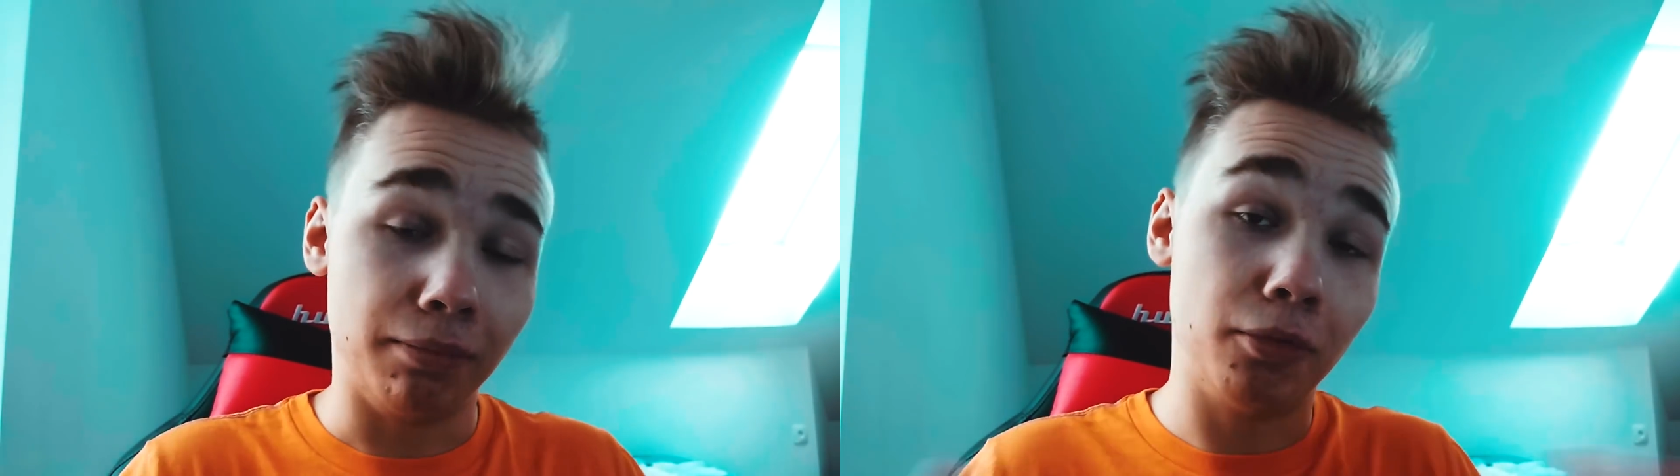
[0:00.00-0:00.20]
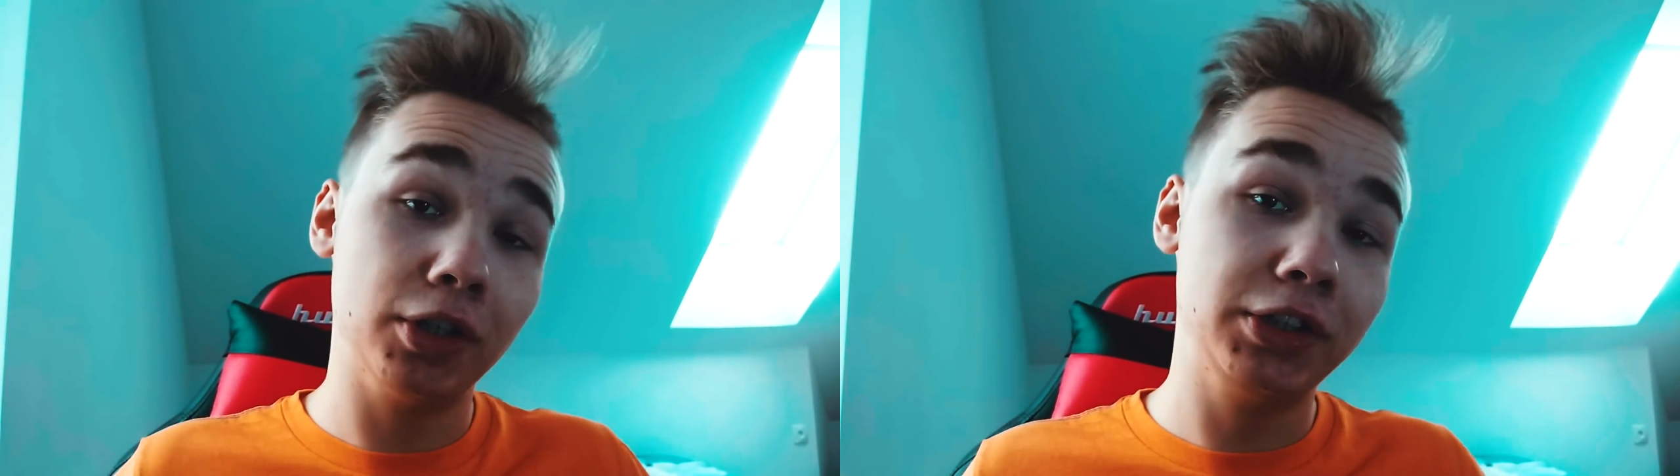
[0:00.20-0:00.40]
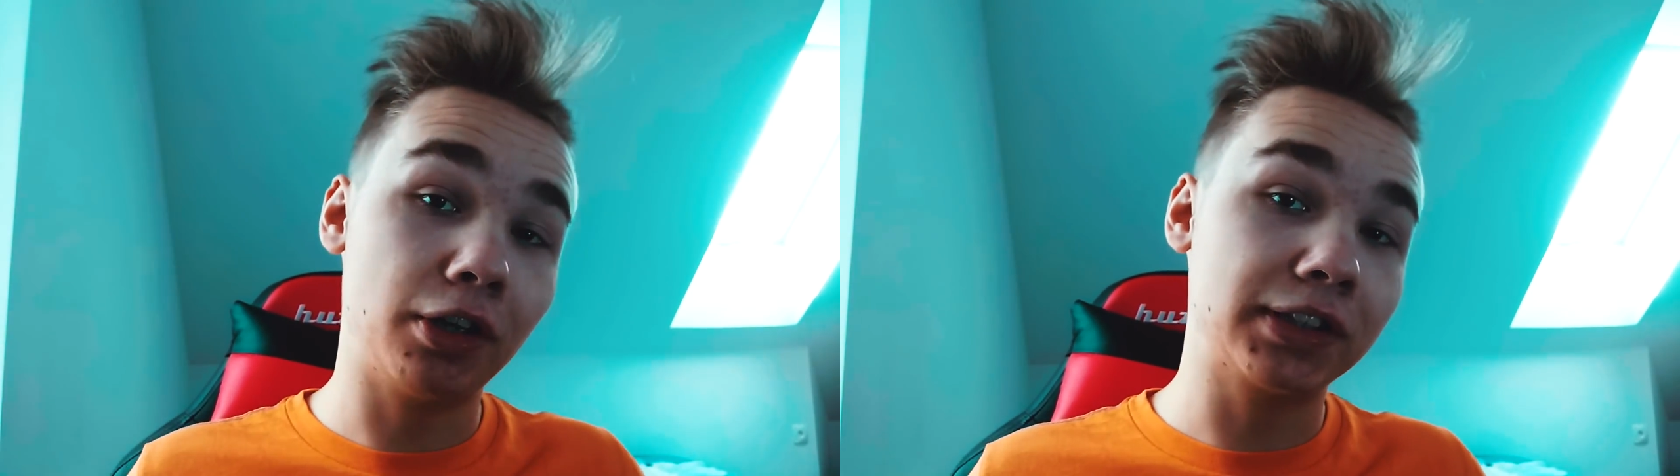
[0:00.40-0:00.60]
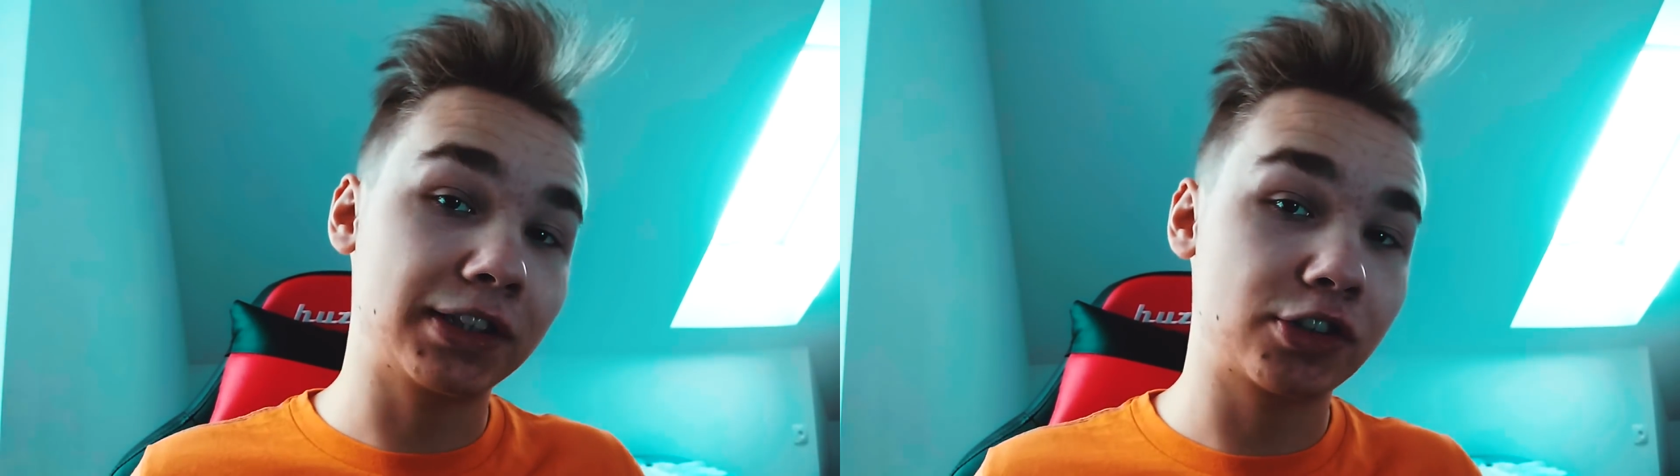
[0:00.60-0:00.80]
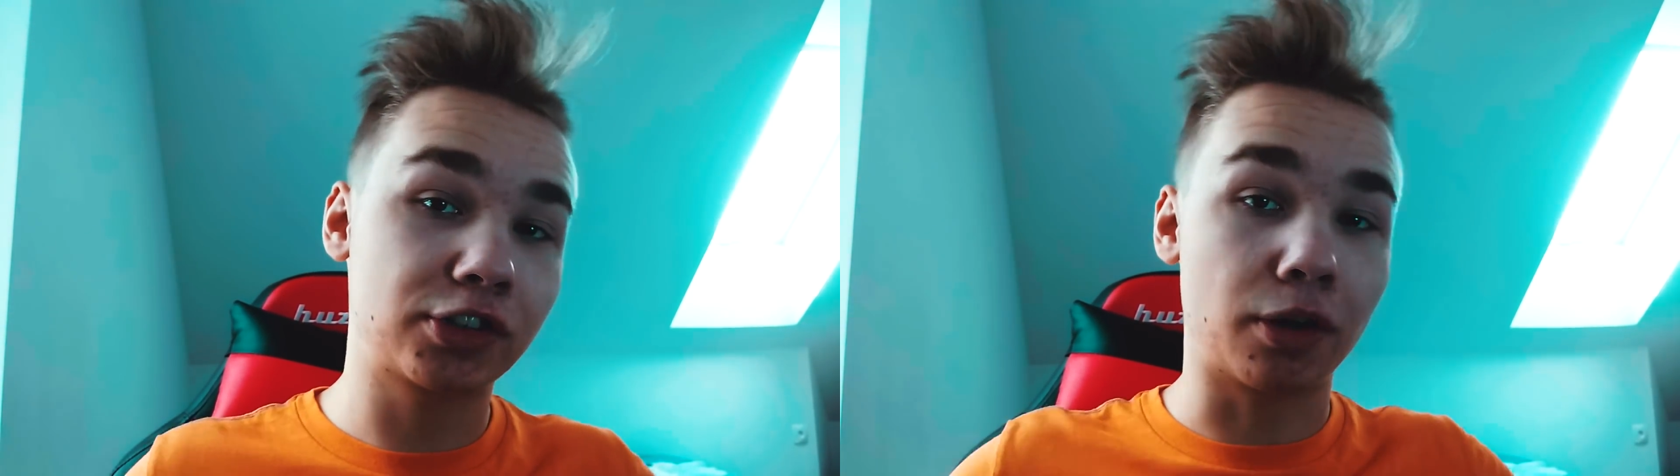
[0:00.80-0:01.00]
Moi drodzy,
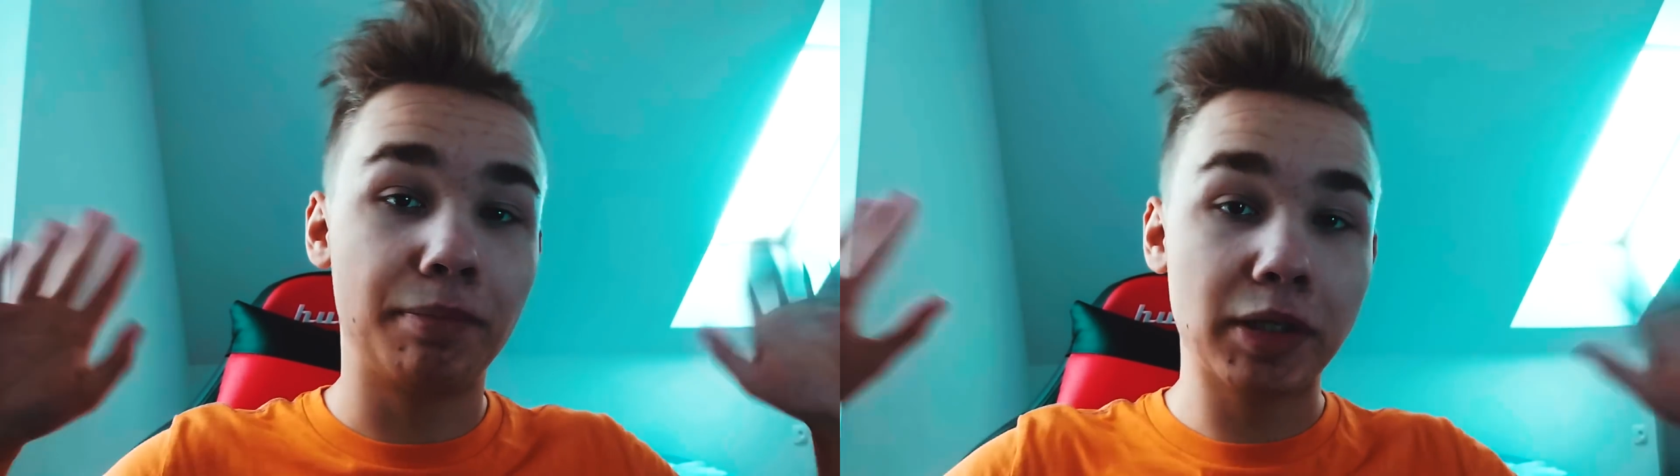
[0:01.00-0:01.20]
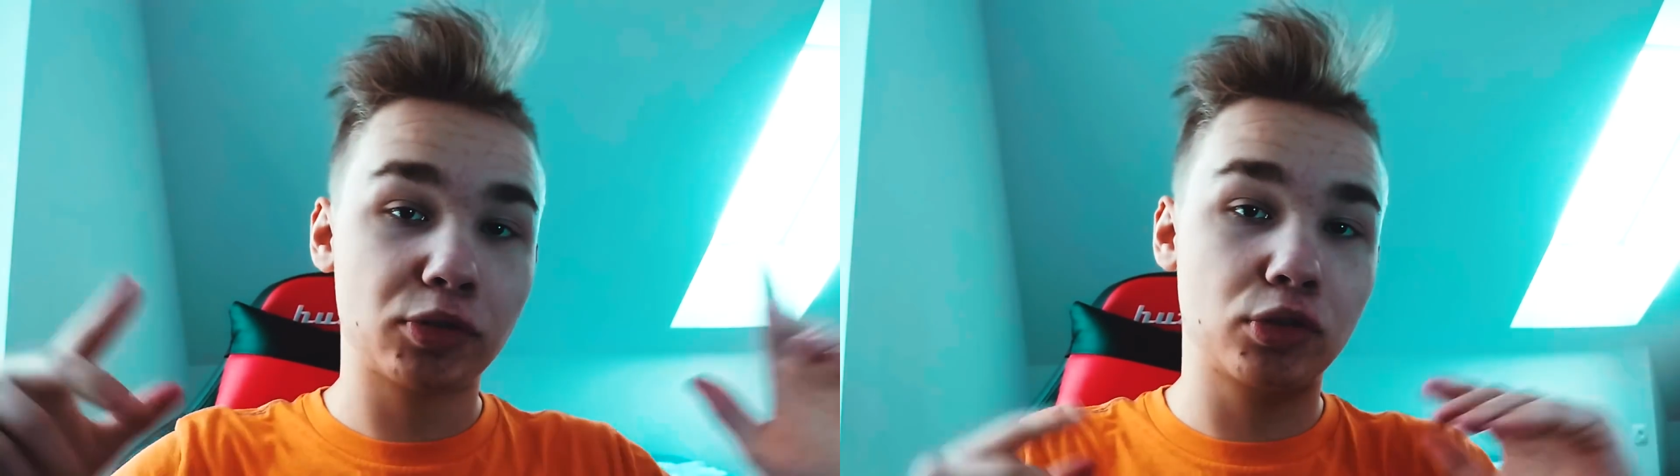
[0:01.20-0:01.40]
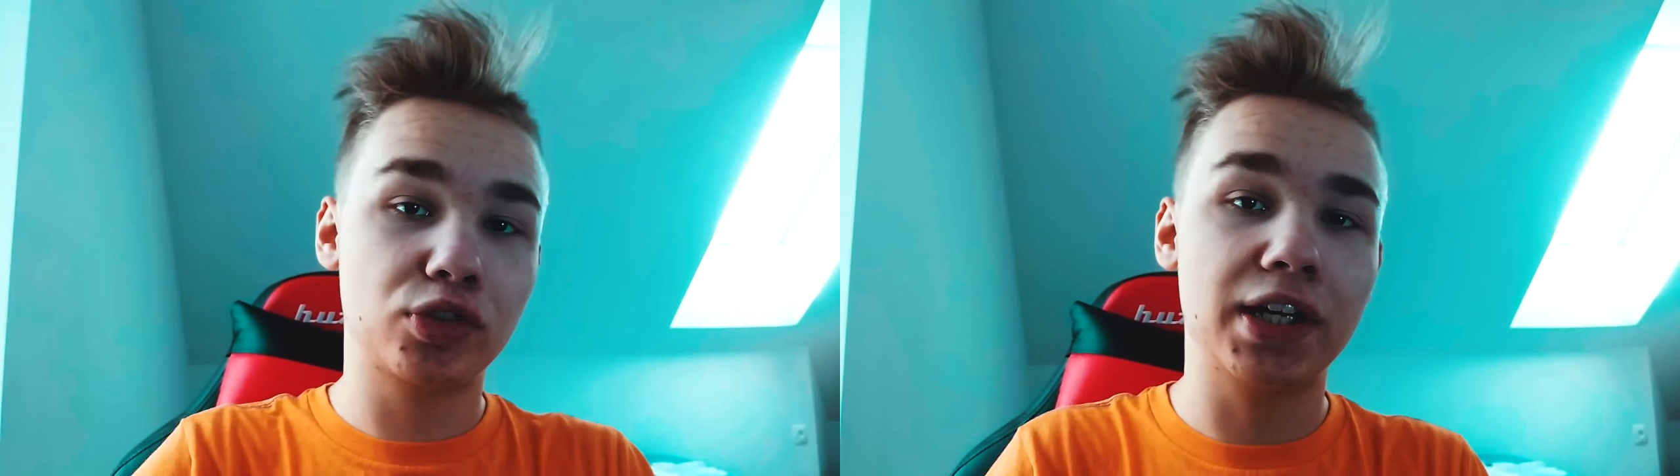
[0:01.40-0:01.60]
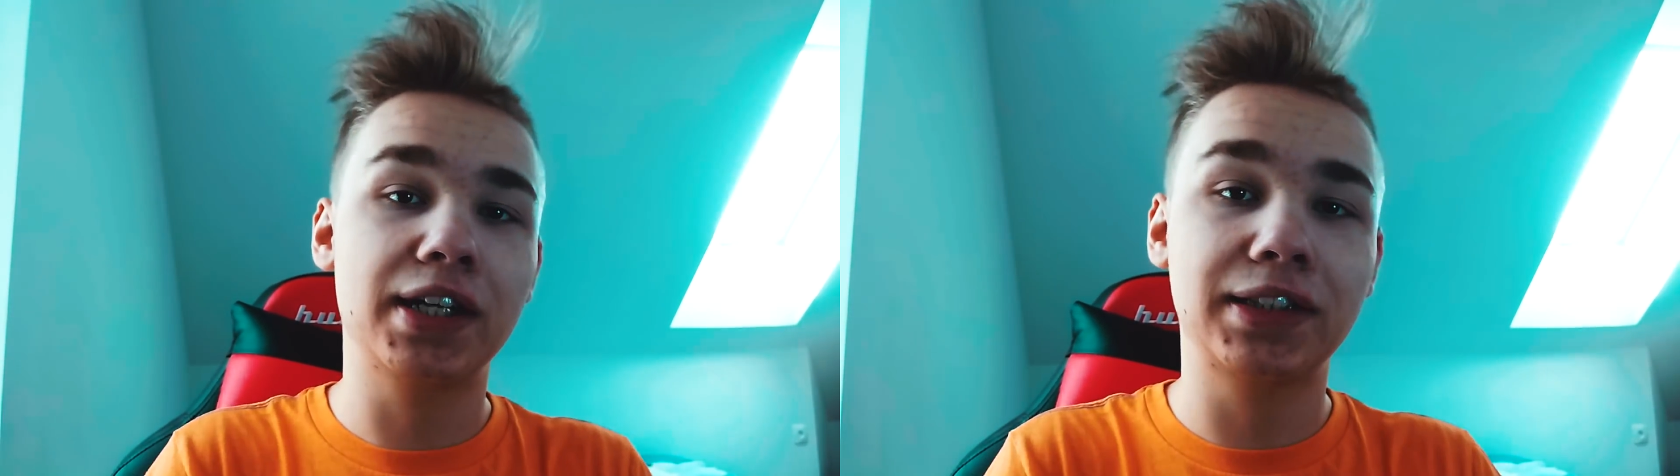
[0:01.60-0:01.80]
także co, bez przedłużania,